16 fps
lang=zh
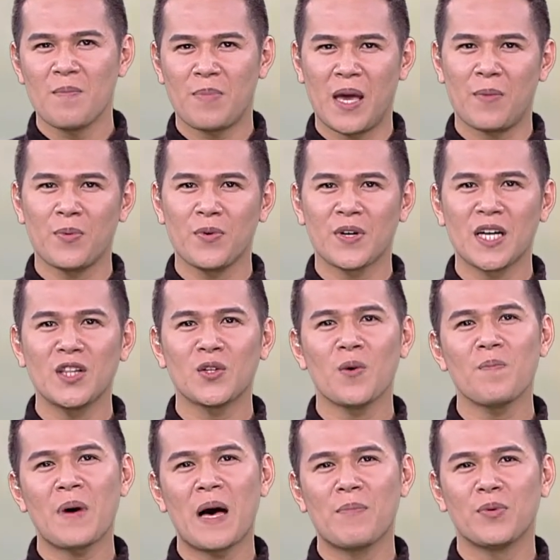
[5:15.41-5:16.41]
北部跟
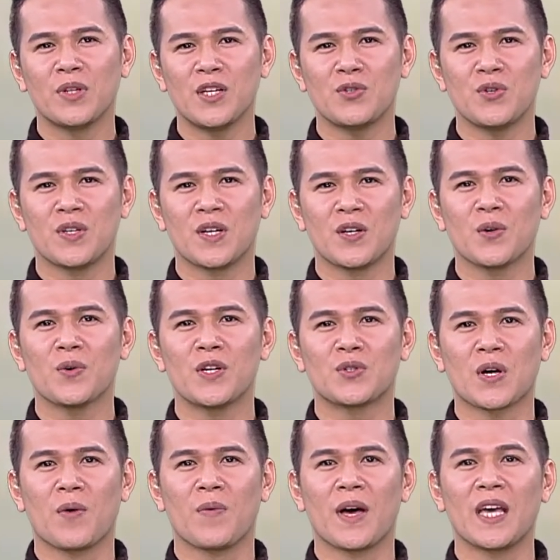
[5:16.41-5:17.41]
东半部地区呢又会
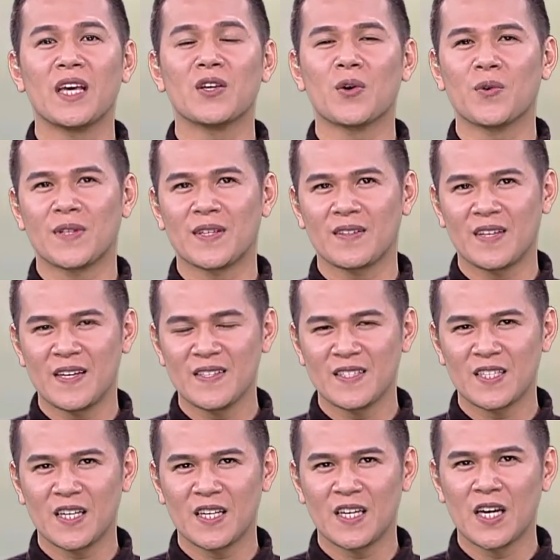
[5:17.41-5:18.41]
转为阴有雨的天
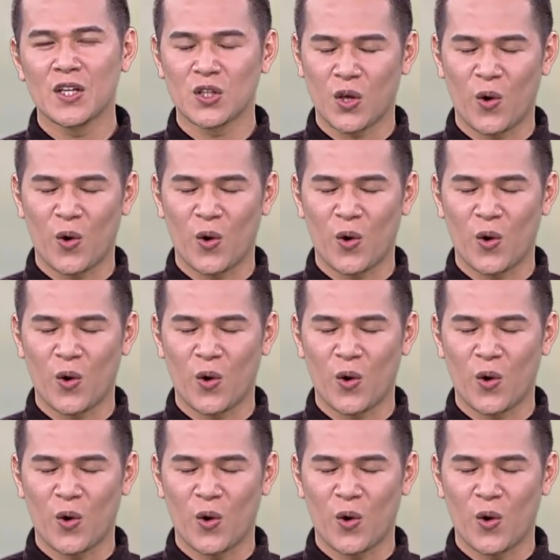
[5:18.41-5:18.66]
气，